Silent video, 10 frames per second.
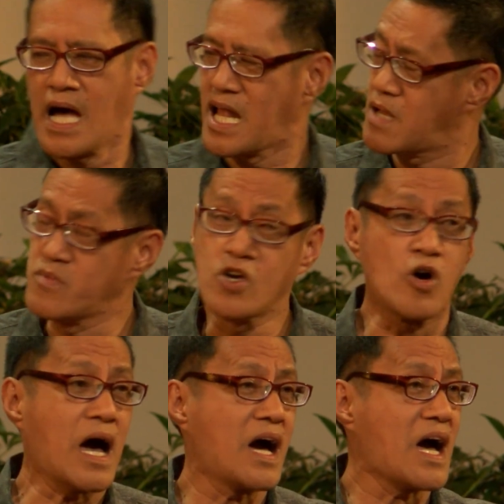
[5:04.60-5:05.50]
alam
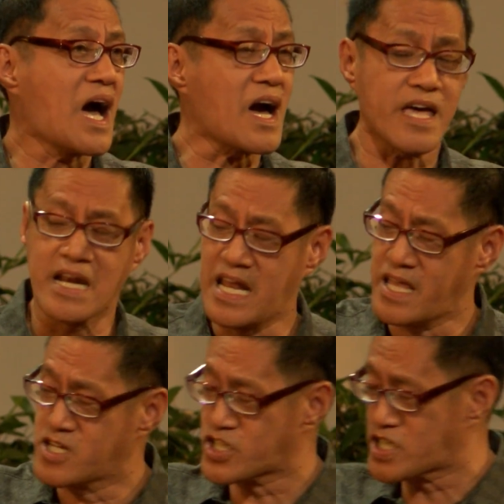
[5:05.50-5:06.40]
nyo, ang aking
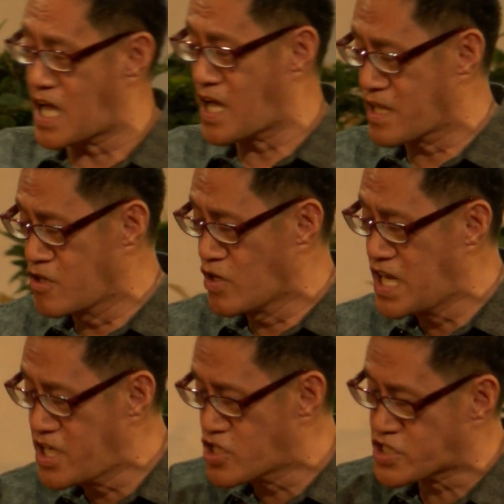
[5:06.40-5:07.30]
leaders, ang, yung
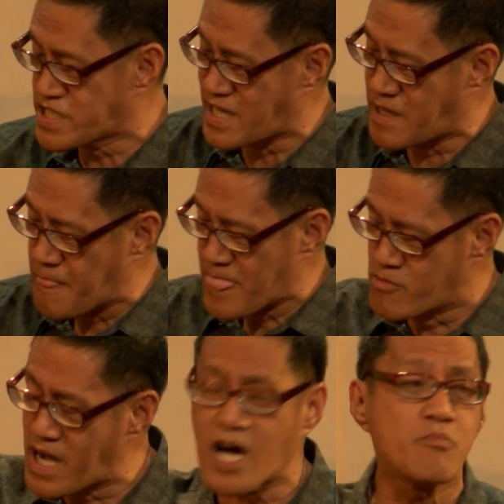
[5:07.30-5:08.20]
leaders na,
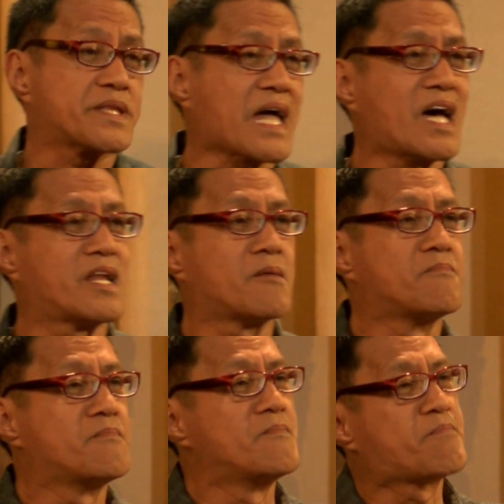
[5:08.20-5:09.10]
ng mga kabataan na
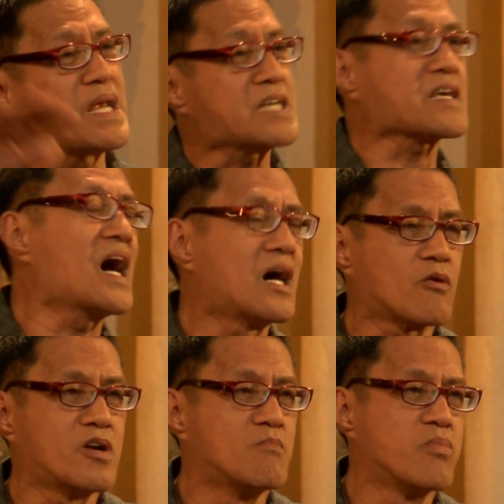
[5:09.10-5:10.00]
pinasahan
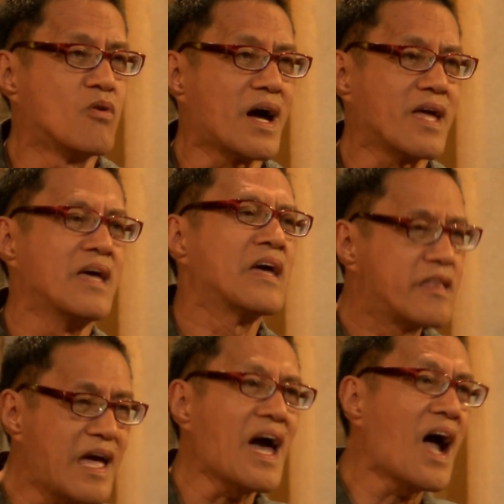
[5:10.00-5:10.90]
ko ng buhay,
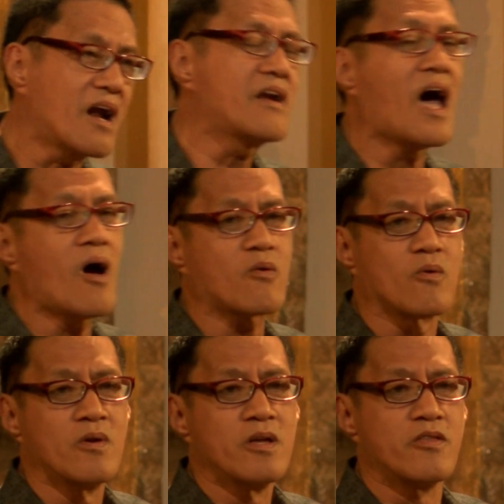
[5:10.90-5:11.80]
they are
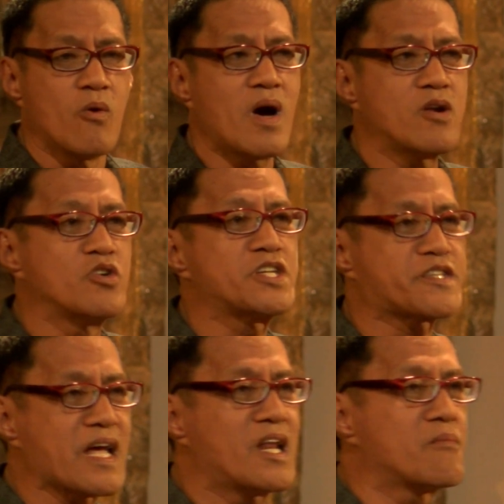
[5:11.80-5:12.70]
now the one who is
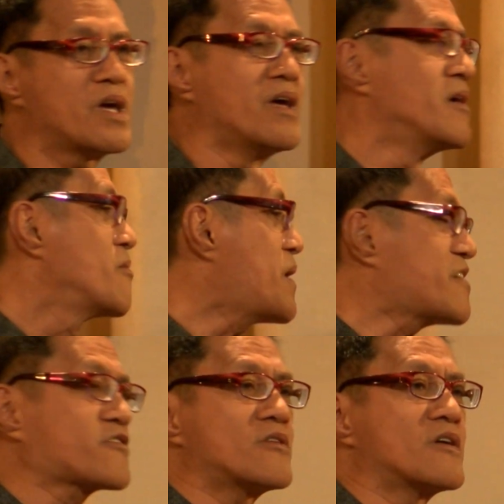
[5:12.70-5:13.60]
telling me,
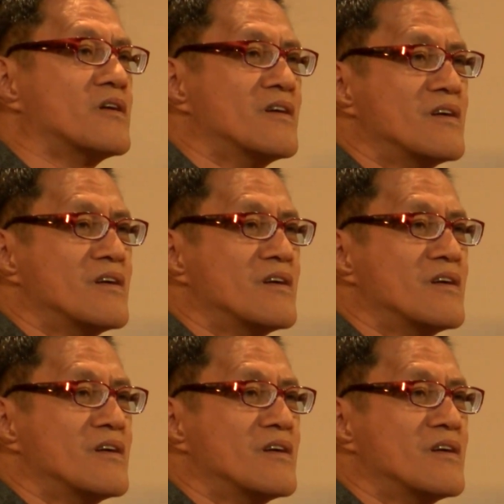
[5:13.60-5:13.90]
Pastor,